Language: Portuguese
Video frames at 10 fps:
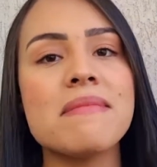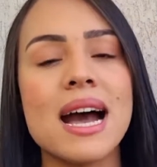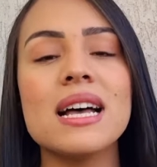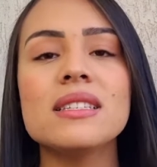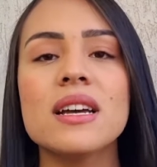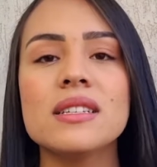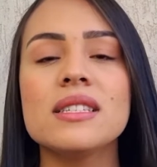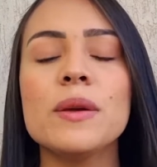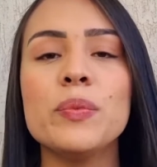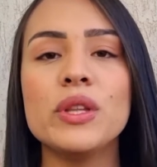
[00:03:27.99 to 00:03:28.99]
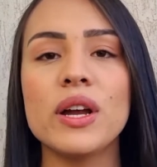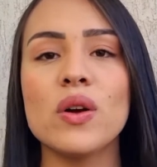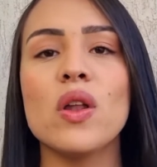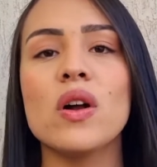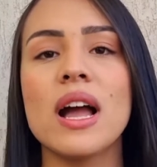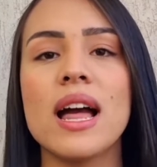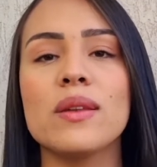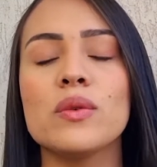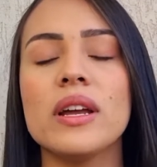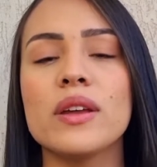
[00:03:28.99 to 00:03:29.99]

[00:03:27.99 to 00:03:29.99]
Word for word: mas se puder colocá-lo